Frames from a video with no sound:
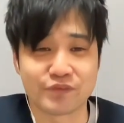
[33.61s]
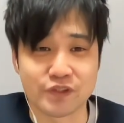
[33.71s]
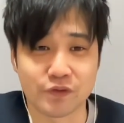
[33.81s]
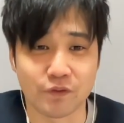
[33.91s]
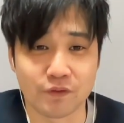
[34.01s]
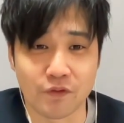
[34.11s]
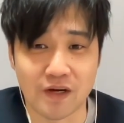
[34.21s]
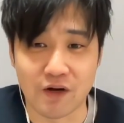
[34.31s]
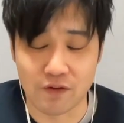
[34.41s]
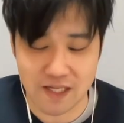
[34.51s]
ちょっと動
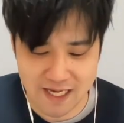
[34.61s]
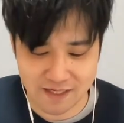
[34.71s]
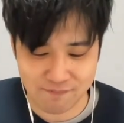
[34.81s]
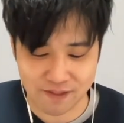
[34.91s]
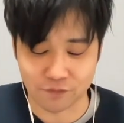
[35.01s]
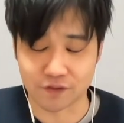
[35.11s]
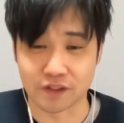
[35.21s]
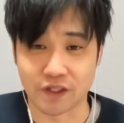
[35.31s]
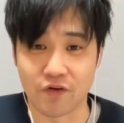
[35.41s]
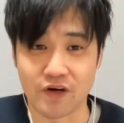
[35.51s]
画を、はい、今撮っ
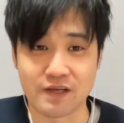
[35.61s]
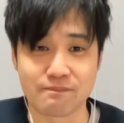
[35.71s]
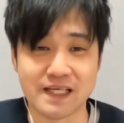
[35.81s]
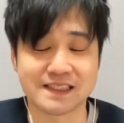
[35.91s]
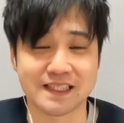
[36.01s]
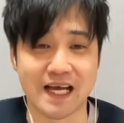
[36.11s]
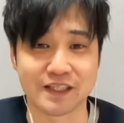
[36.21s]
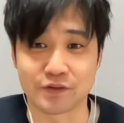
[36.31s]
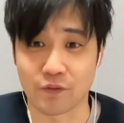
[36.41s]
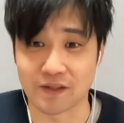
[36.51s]
ております。は
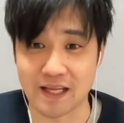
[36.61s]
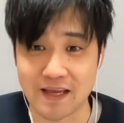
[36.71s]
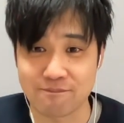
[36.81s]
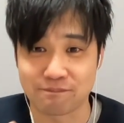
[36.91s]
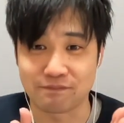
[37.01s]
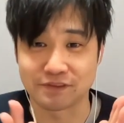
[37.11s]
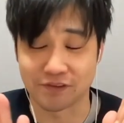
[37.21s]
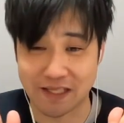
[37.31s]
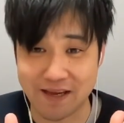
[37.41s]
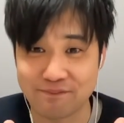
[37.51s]
い、今日で、そ
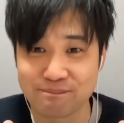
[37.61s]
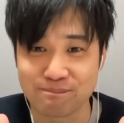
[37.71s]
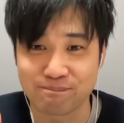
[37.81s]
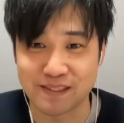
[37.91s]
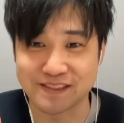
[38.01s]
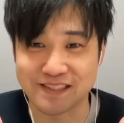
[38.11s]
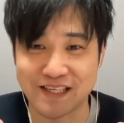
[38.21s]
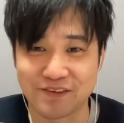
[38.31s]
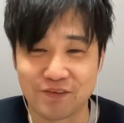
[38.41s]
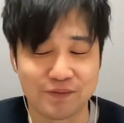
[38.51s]
んで、
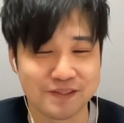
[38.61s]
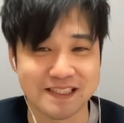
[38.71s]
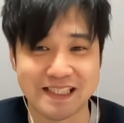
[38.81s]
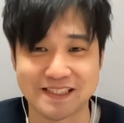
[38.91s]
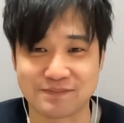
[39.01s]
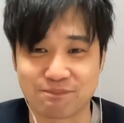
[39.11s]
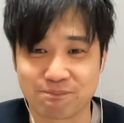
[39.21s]
パズドラのお時間です。